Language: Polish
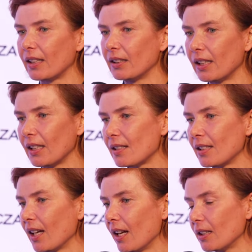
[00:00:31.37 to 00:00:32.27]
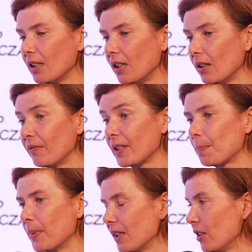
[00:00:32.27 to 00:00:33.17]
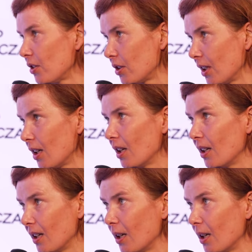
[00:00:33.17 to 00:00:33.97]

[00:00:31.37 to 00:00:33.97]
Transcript: regeneracja i wyspanie się e,